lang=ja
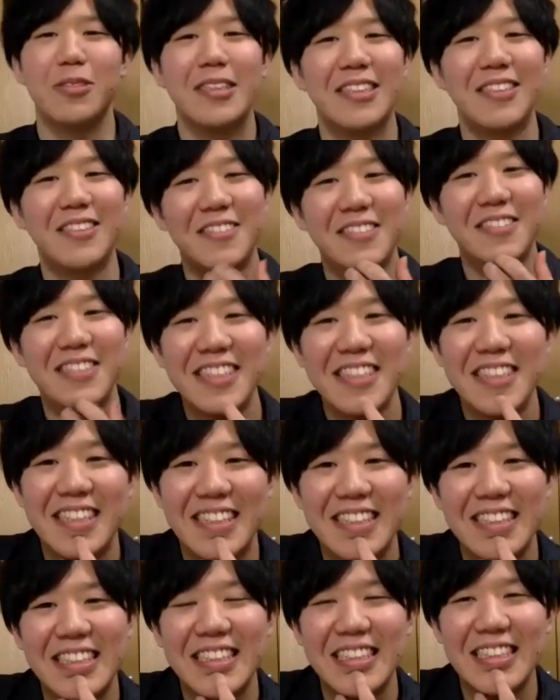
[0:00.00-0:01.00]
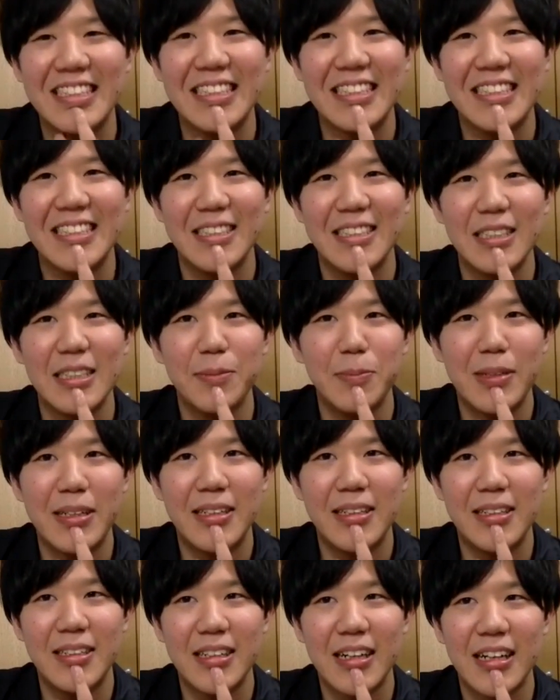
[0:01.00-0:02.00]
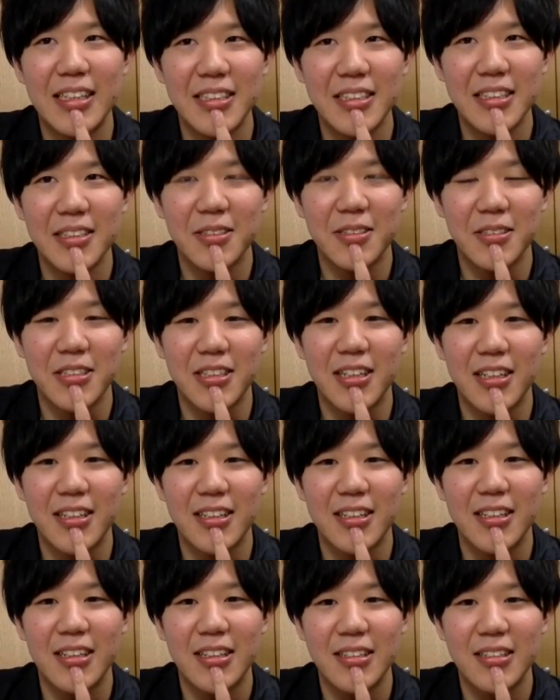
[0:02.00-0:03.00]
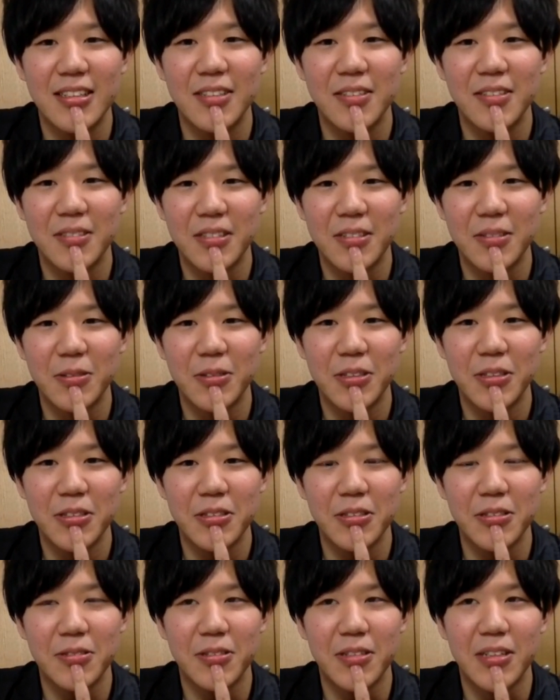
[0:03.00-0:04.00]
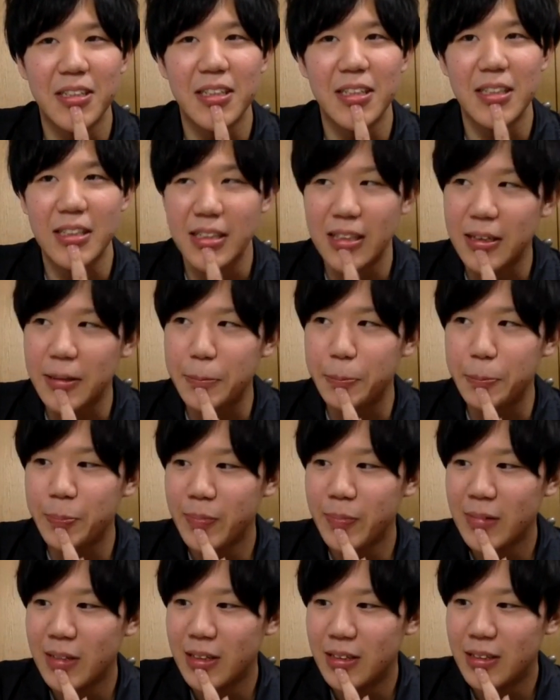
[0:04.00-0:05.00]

極端な話、今、会社員として働いてるので、お給料はあって、あ